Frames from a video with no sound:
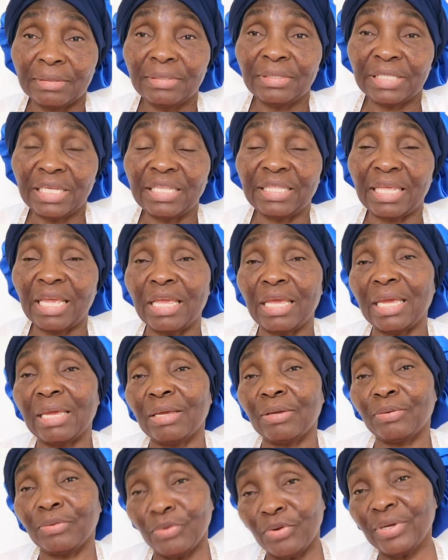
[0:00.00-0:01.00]
c'était
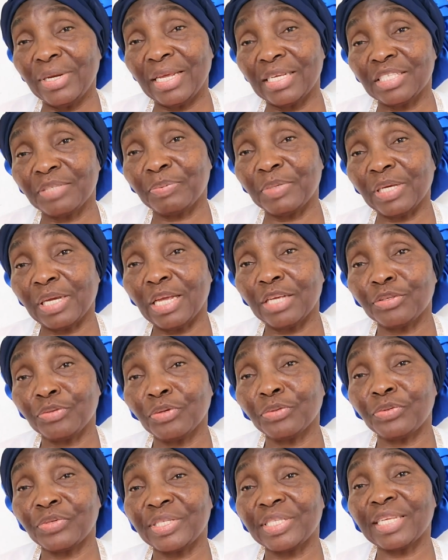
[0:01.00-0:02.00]
une
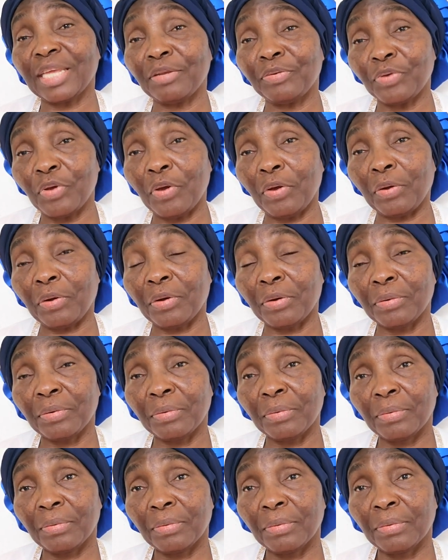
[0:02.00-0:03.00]
inspiration du Seigneur.
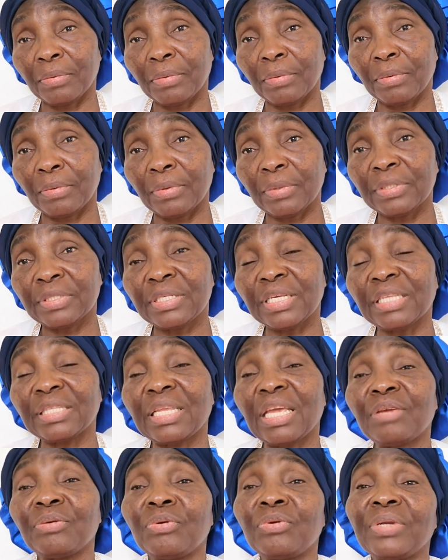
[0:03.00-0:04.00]

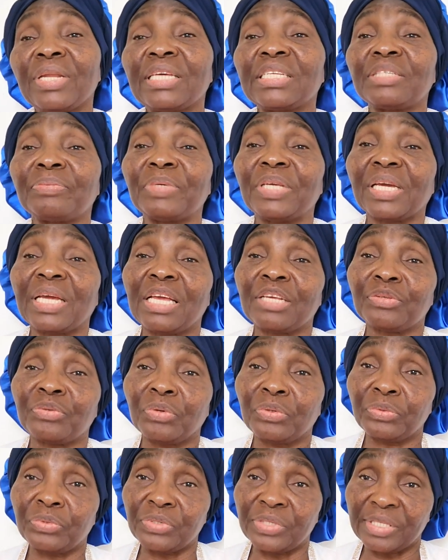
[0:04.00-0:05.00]
C'était une
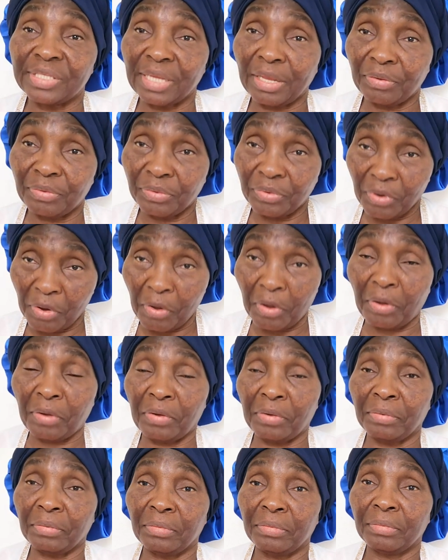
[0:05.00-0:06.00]
inspiration du
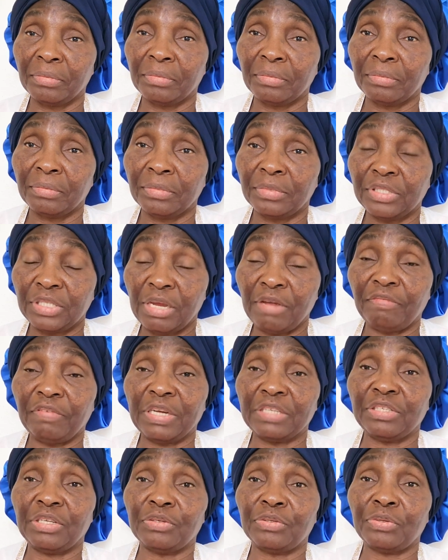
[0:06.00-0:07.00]
Seigneur. Chers
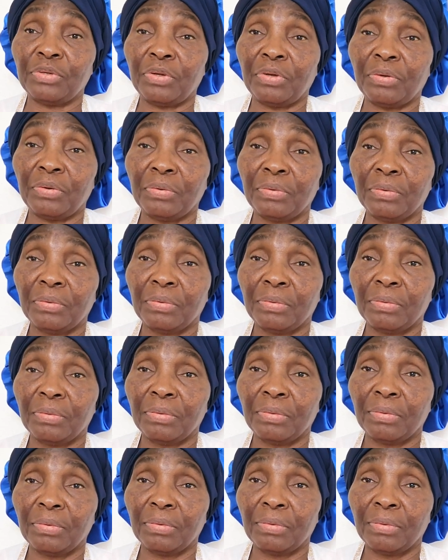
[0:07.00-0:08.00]
frères et sœurs,
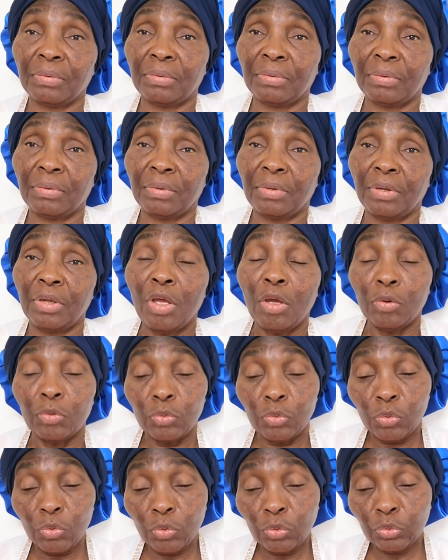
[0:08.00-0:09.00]

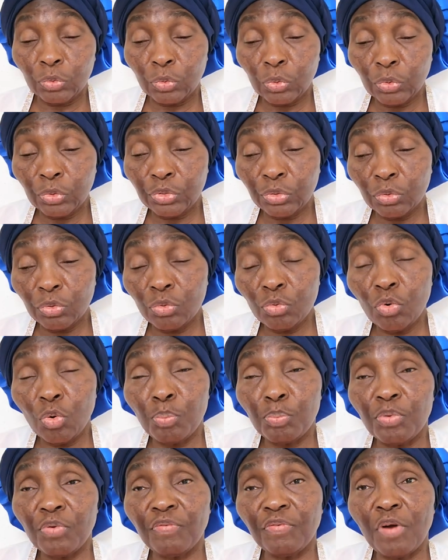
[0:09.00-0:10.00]
nous tous, nous ne
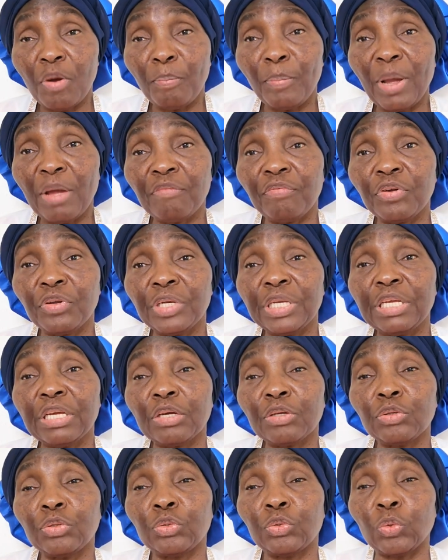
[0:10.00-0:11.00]
pouvons pas
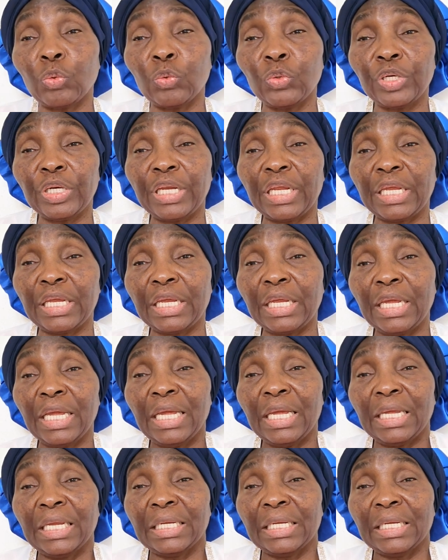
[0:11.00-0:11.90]
venir donner